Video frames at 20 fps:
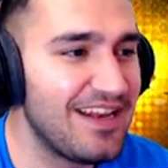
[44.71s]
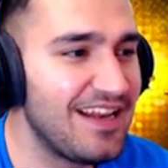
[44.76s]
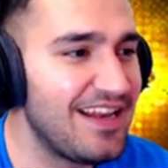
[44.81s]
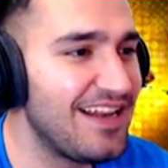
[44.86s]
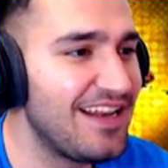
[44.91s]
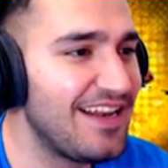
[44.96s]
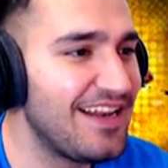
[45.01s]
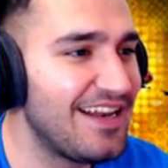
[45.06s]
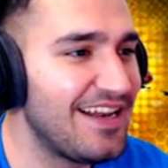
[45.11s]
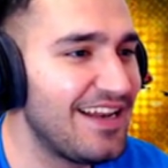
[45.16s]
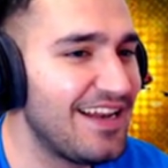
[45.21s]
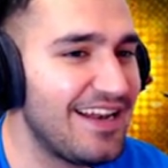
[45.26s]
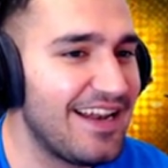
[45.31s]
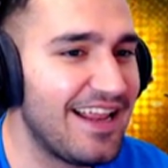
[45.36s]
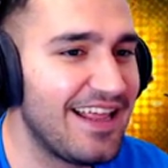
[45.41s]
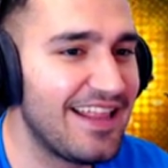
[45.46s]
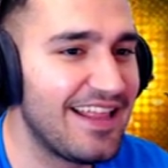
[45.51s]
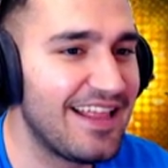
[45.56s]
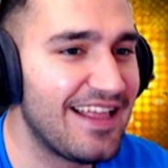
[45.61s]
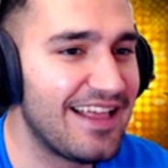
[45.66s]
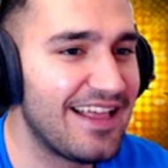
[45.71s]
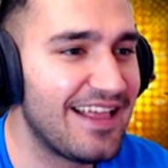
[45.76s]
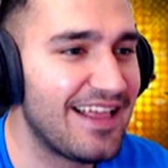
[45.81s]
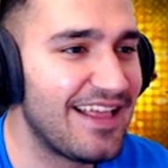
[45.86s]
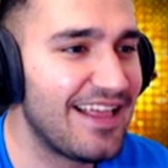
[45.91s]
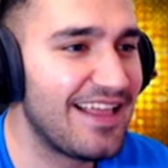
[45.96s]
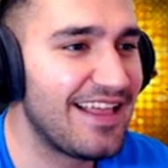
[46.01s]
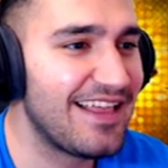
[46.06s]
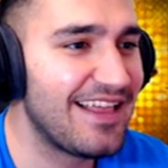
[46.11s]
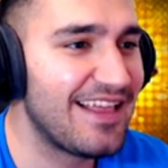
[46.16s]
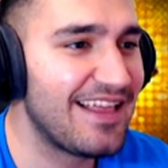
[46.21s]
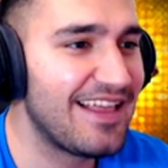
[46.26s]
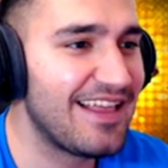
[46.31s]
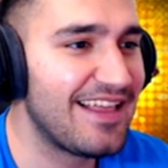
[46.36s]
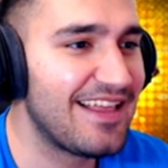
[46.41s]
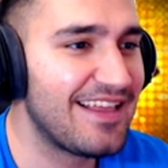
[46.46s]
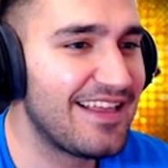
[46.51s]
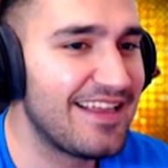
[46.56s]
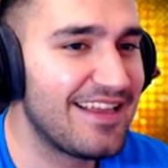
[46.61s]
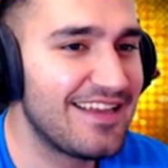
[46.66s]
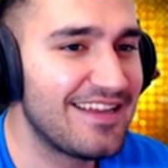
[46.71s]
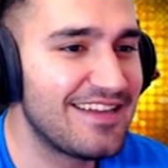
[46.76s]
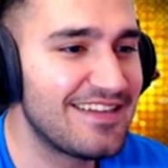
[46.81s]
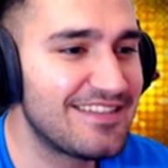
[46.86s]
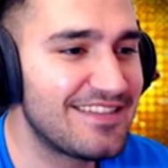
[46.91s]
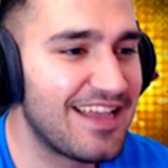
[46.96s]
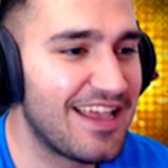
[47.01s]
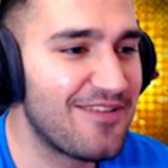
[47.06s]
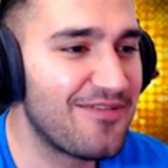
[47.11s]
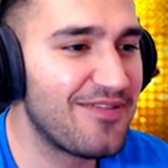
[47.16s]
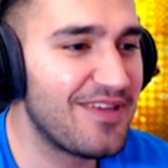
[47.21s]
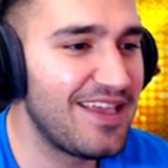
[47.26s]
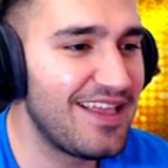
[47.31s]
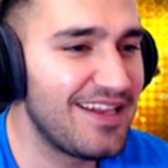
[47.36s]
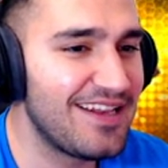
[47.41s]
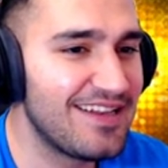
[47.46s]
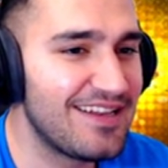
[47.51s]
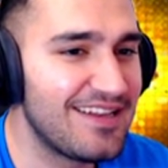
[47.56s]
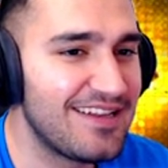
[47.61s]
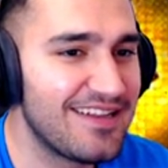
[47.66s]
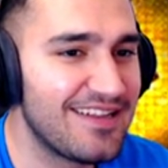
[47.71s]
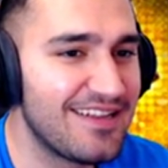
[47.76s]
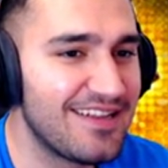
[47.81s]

هذا شايفين؟